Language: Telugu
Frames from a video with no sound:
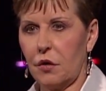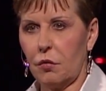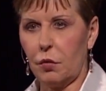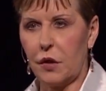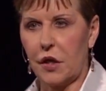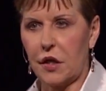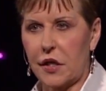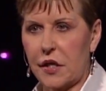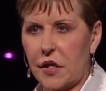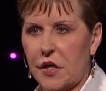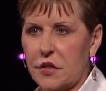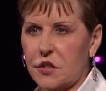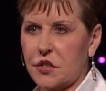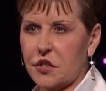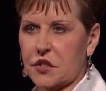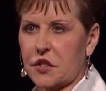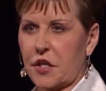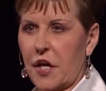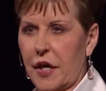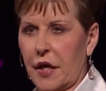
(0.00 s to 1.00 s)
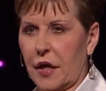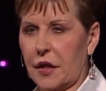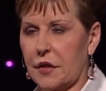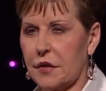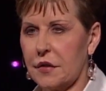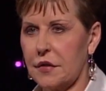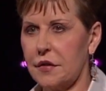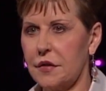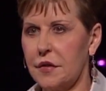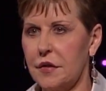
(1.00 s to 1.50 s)
దాన్ని అలానే అయితే
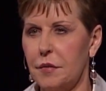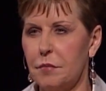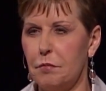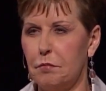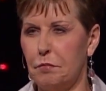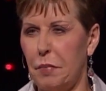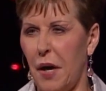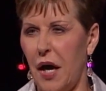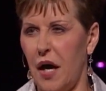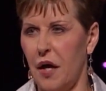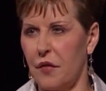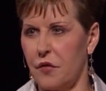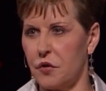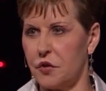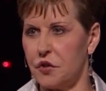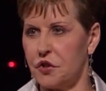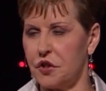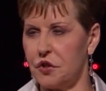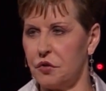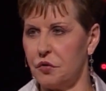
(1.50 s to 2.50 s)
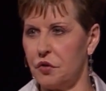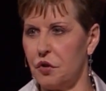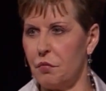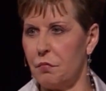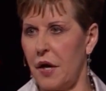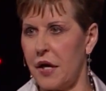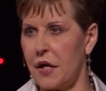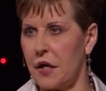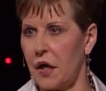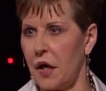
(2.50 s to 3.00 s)
ఒకలాది ఇబ్బంది
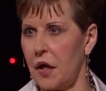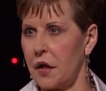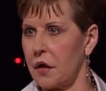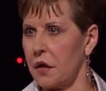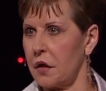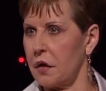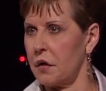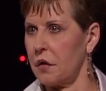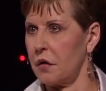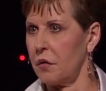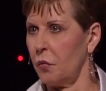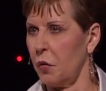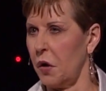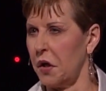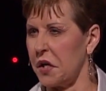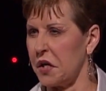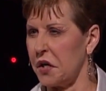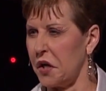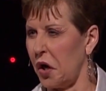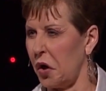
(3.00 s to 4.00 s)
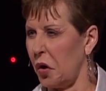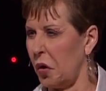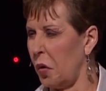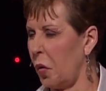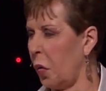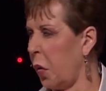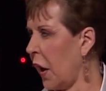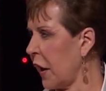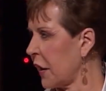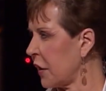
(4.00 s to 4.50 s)
పెడుతుంది మీకు నిజంగా
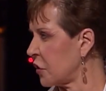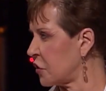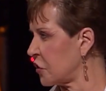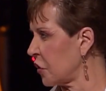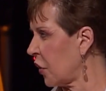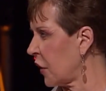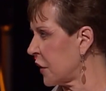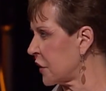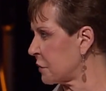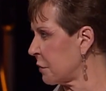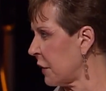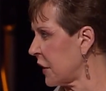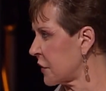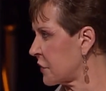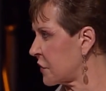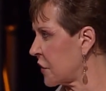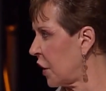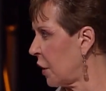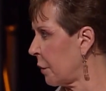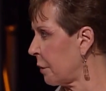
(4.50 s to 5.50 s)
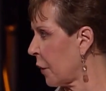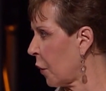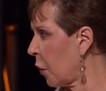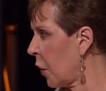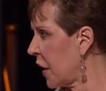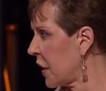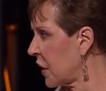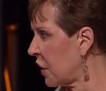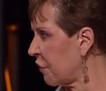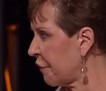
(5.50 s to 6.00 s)
తెలియకపోవచ్చును మీ ఆనందం ఎందుకు
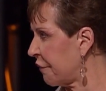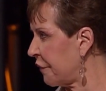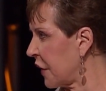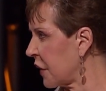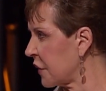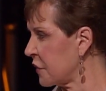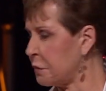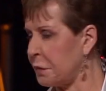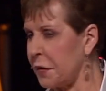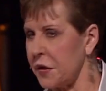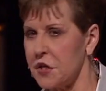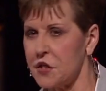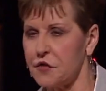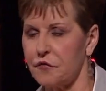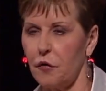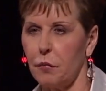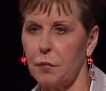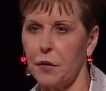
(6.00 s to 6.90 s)
గందరగోళంగా ఉందో